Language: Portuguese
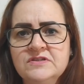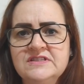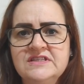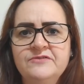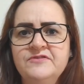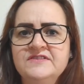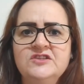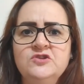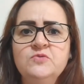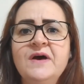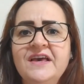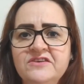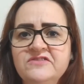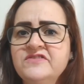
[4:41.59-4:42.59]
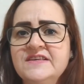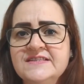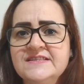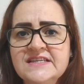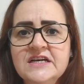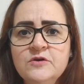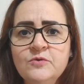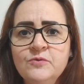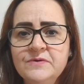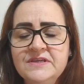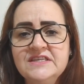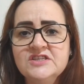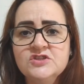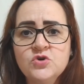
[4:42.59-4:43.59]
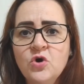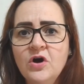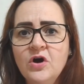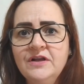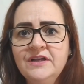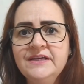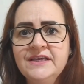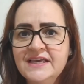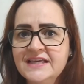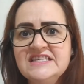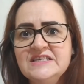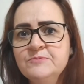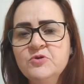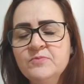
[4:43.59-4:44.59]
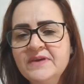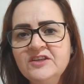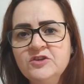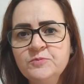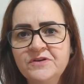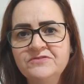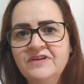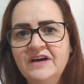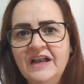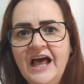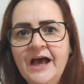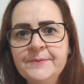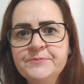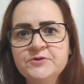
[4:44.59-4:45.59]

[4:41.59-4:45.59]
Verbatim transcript: está fazendo uma refeição e escolhe esse momento para falar,